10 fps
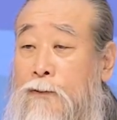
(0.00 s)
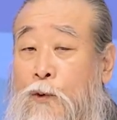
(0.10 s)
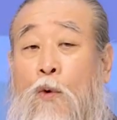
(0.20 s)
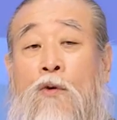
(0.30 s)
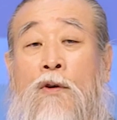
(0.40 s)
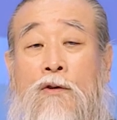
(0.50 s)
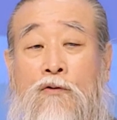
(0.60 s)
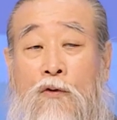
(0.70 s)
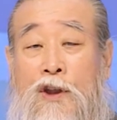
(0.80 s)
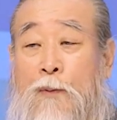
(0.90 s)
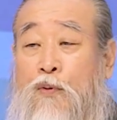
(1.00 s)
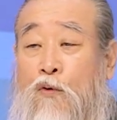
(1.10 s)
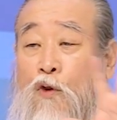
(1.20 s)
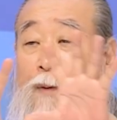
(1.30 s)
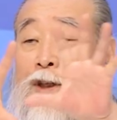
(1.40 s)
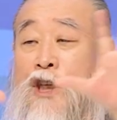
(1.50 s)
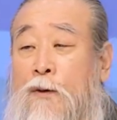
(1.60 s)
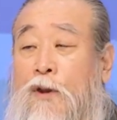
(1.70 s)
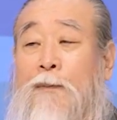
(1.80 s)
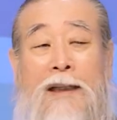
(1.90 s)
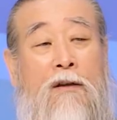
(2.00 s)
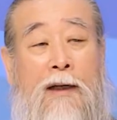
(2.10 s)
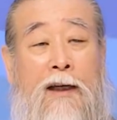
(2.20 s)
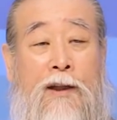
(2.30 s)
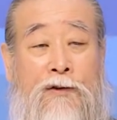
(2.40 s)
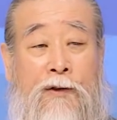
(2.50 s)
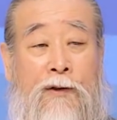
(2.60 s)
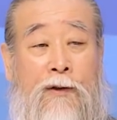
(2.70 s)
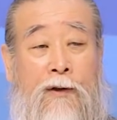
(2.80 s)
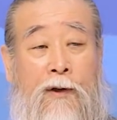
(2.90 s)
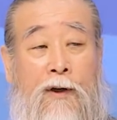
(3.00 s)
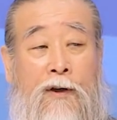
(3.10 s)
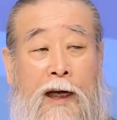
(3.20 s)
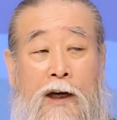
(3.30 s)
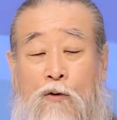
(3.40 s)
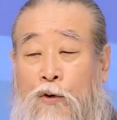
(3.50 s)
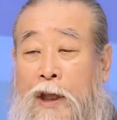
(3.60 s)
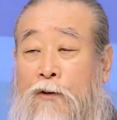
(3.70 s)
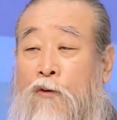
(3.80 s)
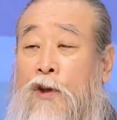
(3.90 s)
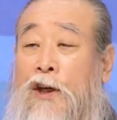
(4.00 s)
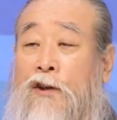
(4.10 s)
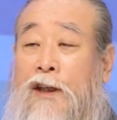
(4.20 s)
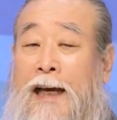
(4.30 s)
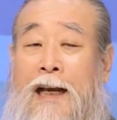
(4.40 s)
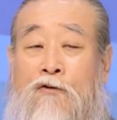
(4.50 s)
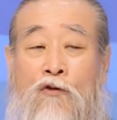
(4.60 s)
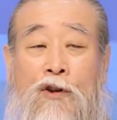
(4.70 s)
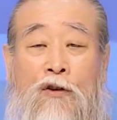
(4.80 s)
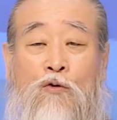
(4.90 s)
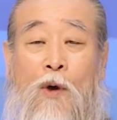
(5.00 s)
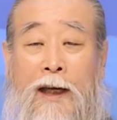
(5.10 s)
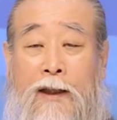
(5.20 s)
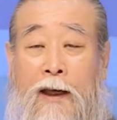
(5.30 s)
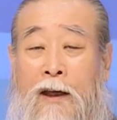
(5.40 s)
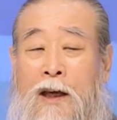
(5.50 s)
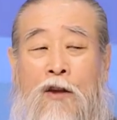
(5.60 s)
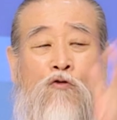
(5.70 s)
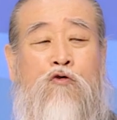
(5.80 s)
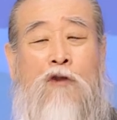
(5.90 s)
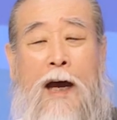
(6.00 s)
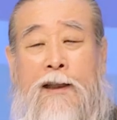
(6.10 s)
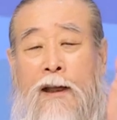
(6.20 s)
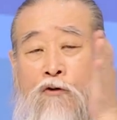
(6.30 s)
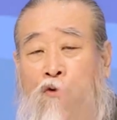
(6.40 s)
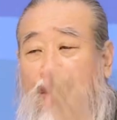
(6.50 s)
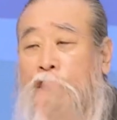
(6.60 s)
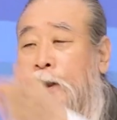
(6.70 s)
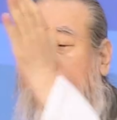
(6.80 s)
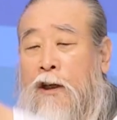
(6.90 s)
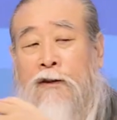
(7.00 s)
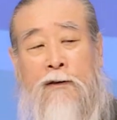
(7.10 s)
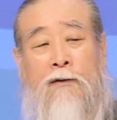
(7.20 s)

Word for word: 이런 것들도 이제 프로그램을 지금부터 만들어 가야 되죠 그래갖고 대통령이 그렇게 할 수 있도록 도와야 돼 누가 대통령이 되든